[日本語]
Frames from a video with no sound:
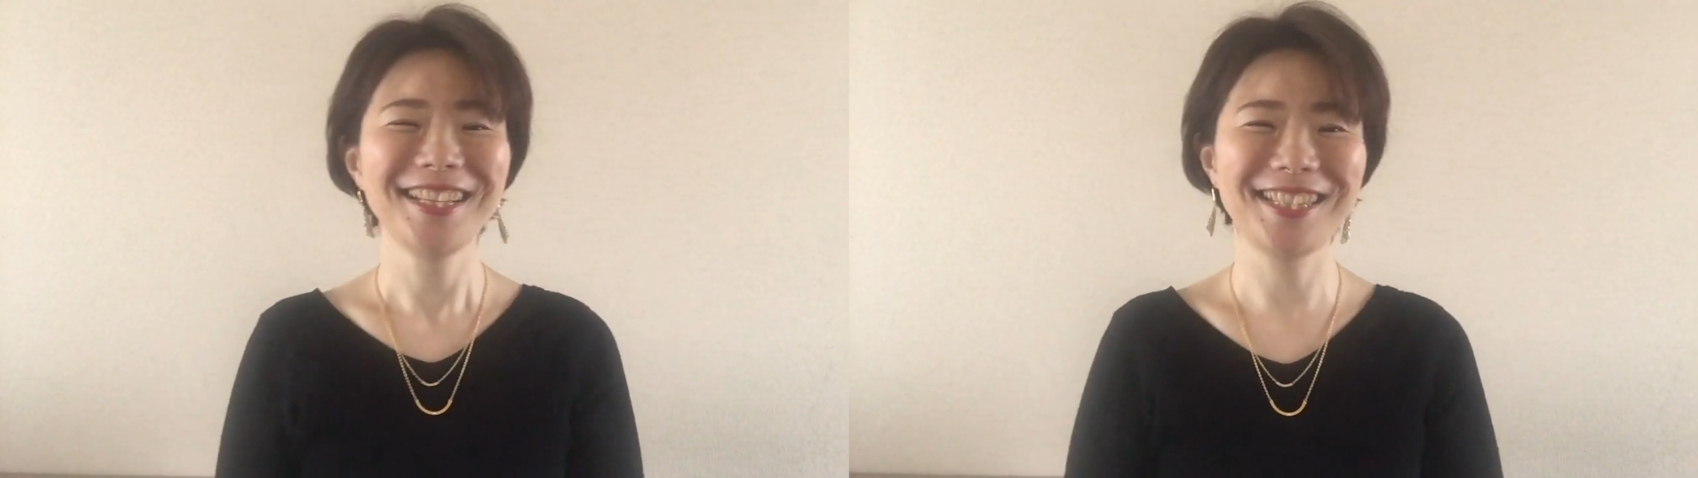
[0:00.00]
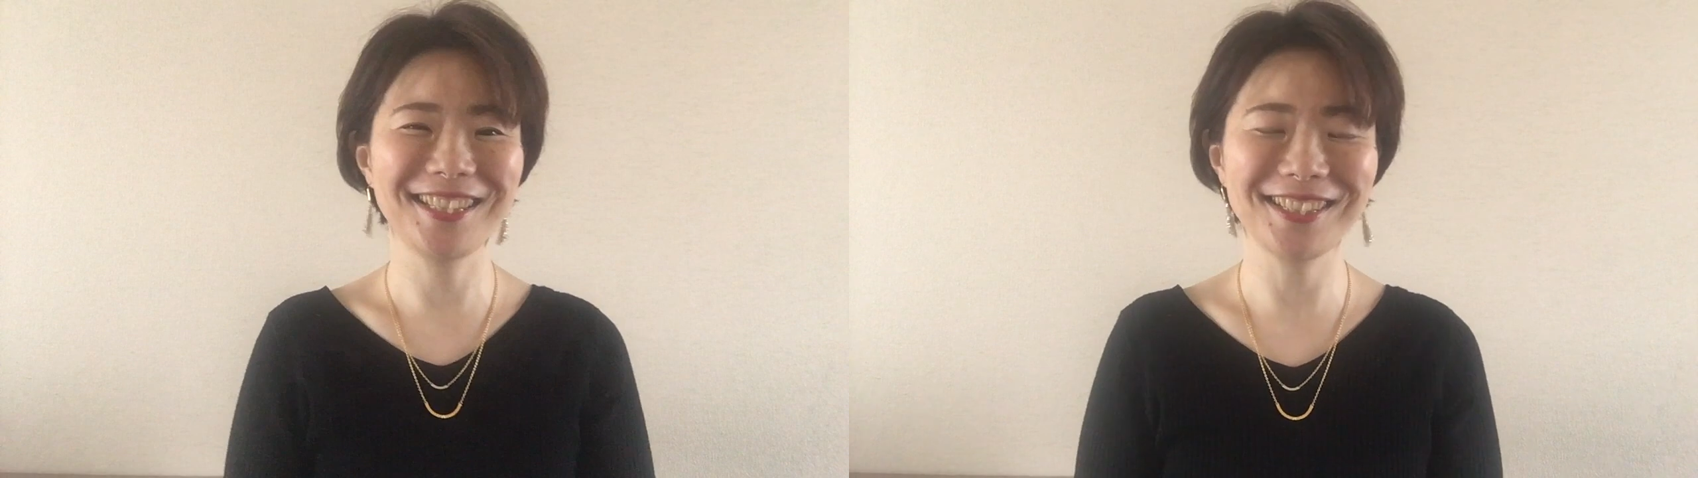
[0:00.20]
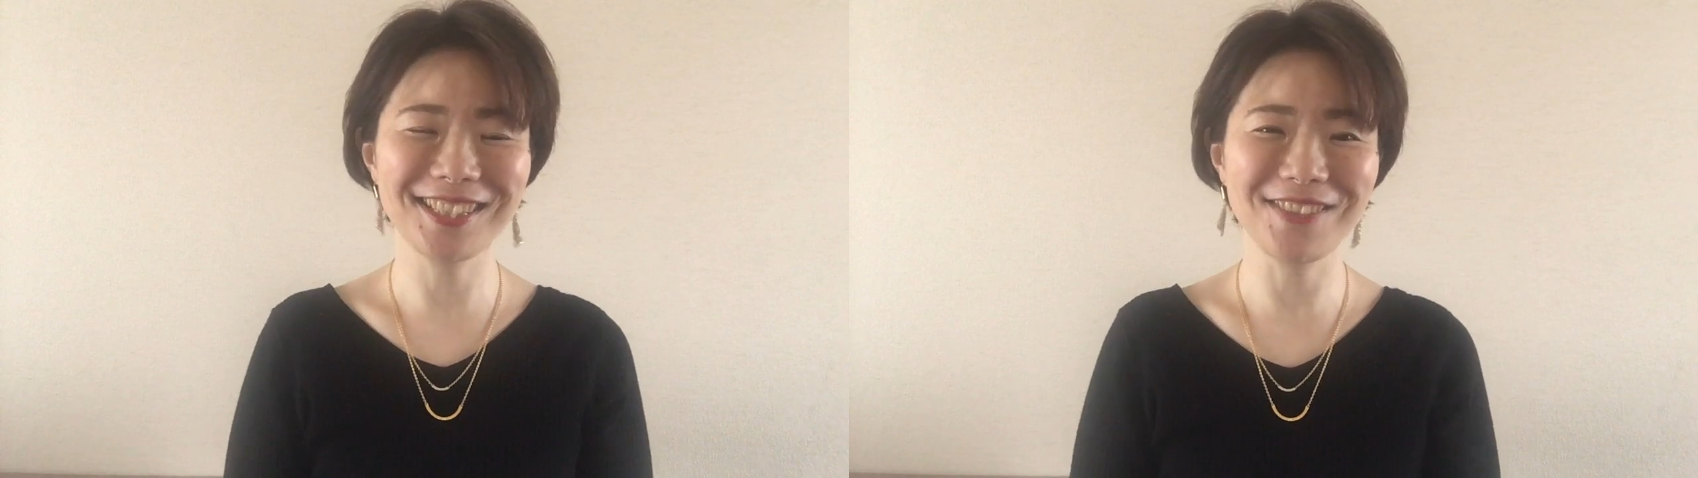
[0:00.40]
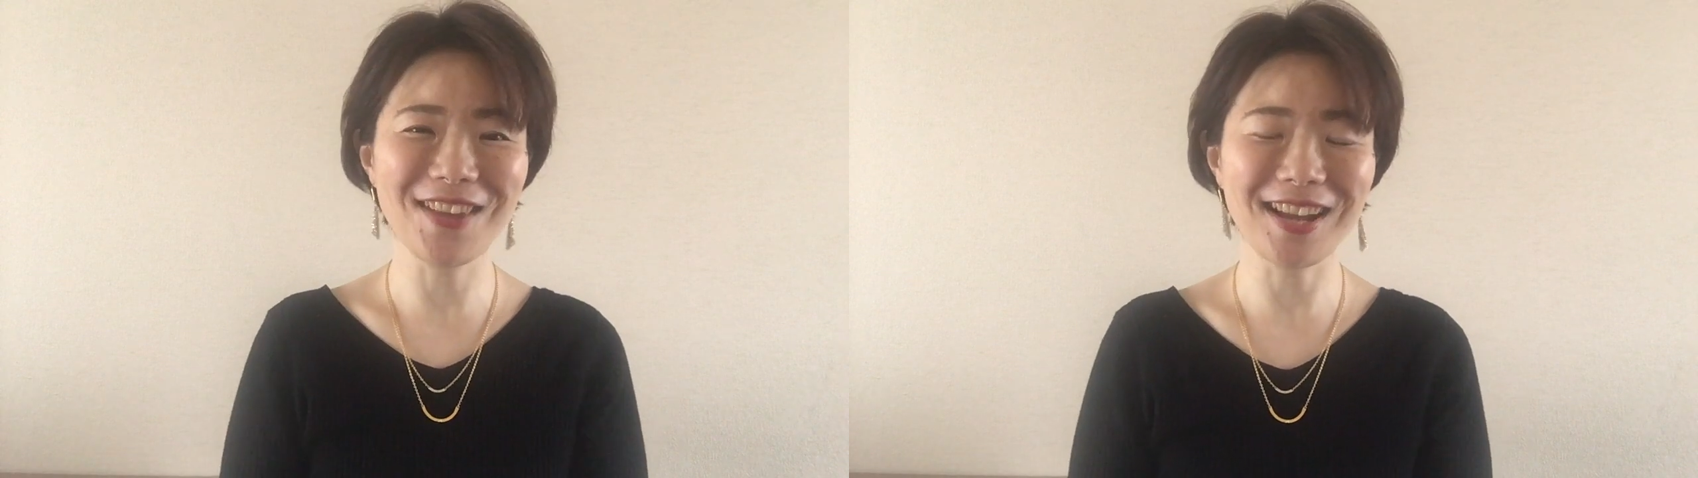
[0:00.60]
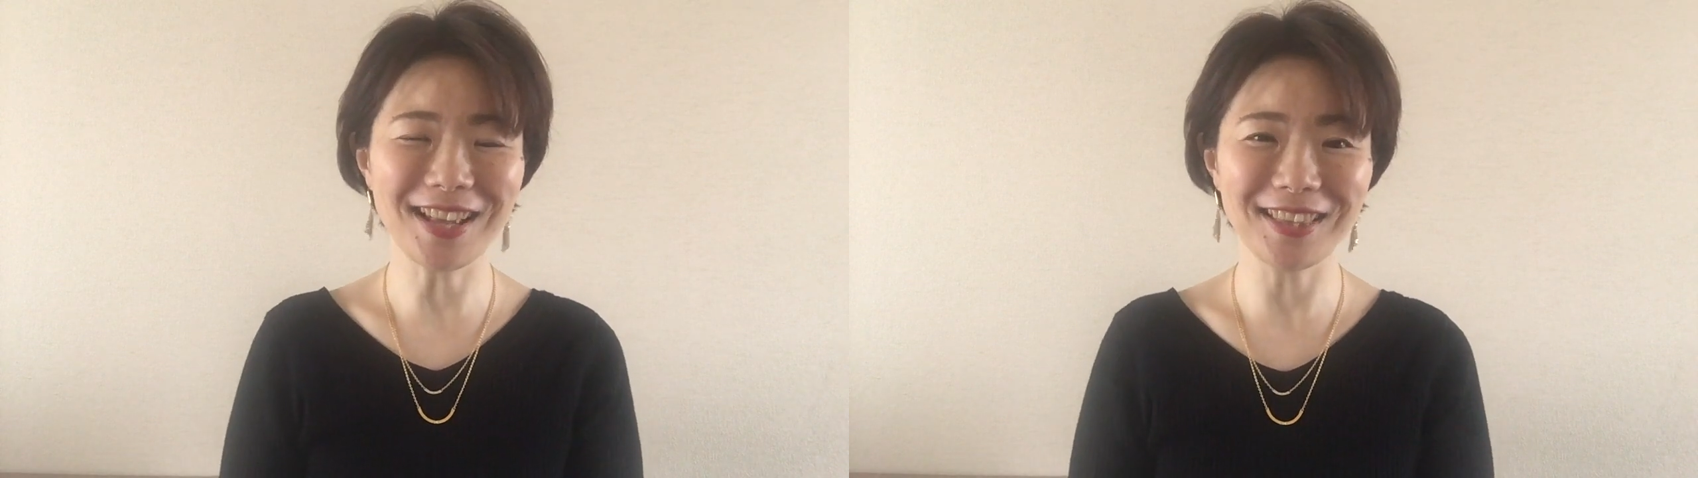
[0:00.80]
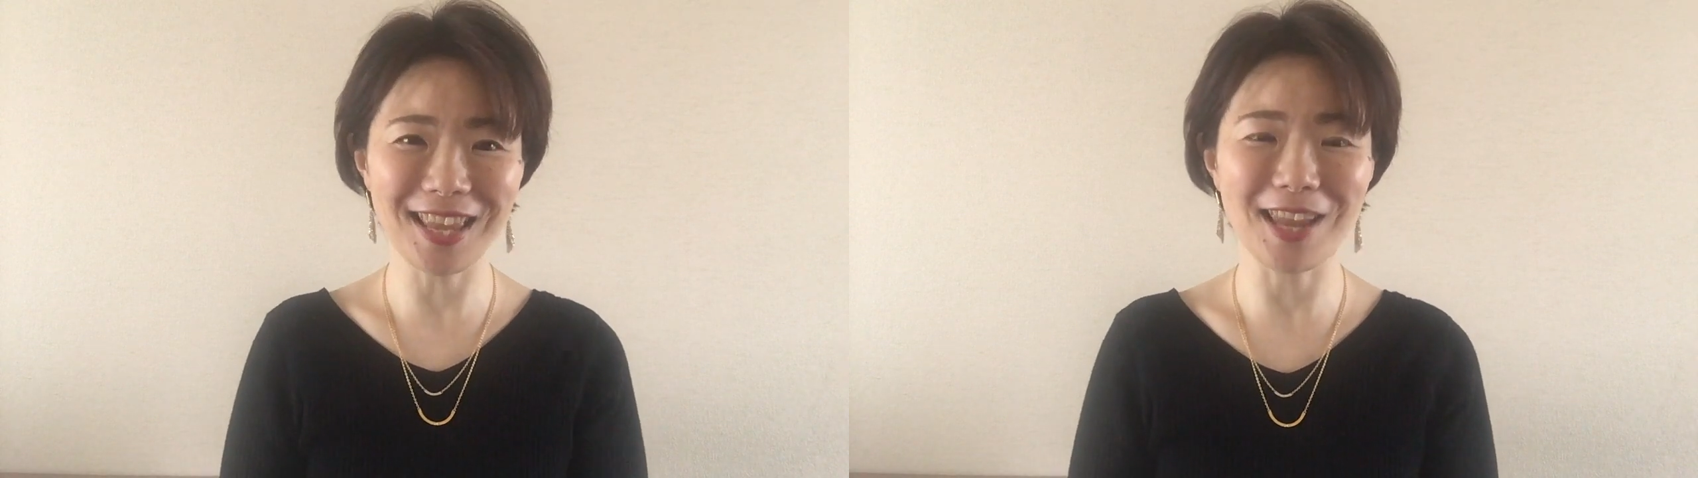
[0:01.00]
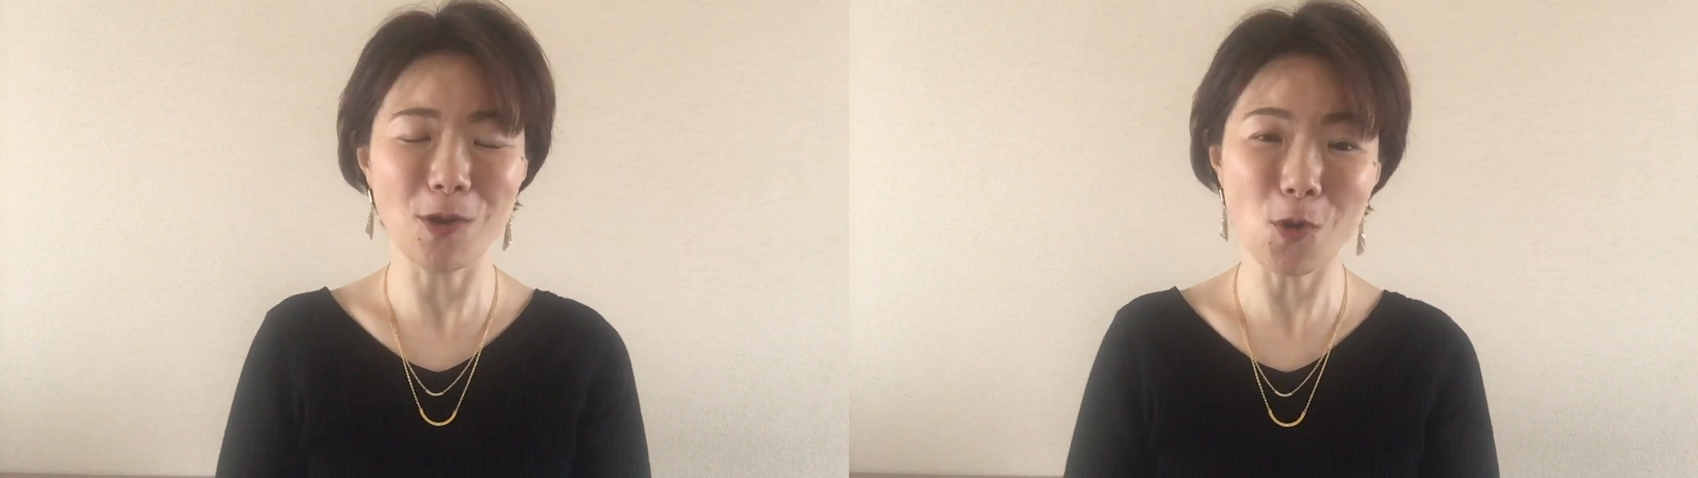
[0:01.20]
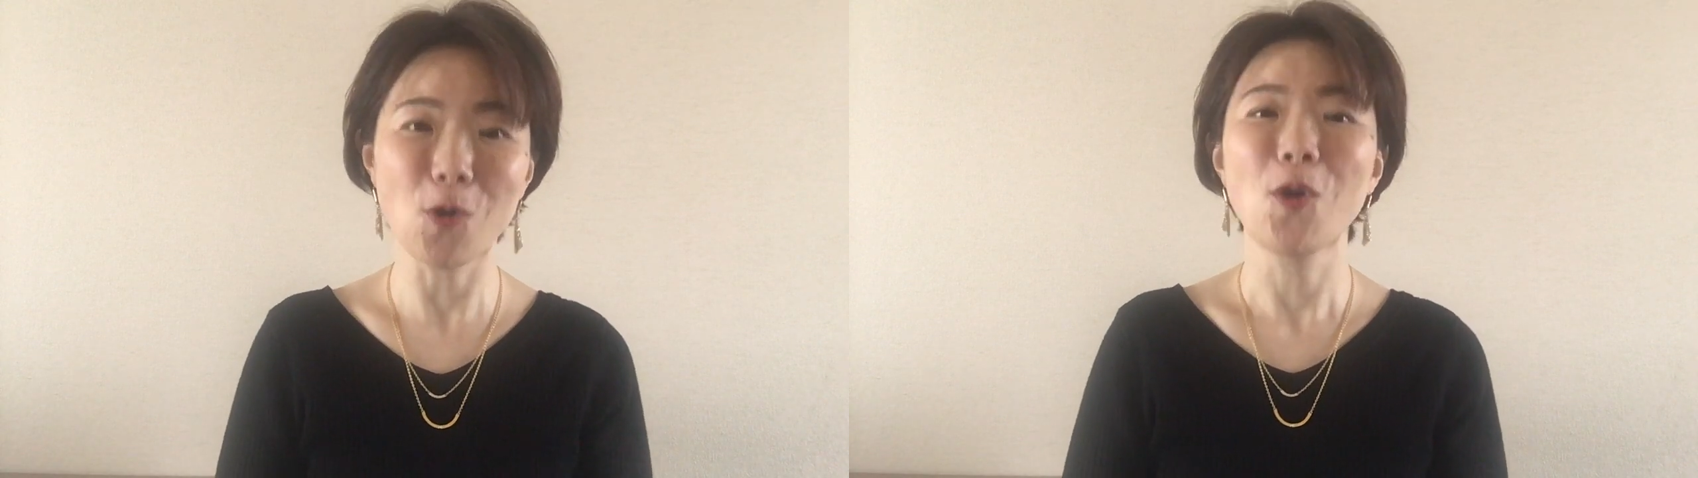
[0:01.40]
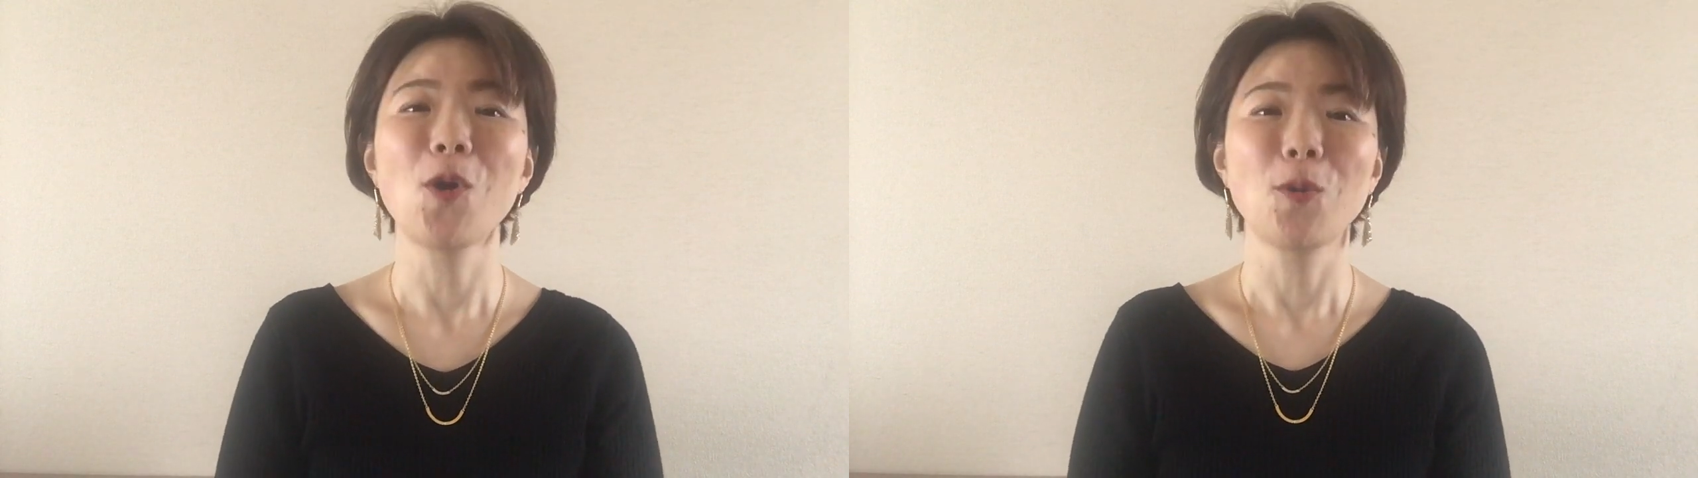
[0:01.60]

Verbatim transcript: 市中水明鑑定を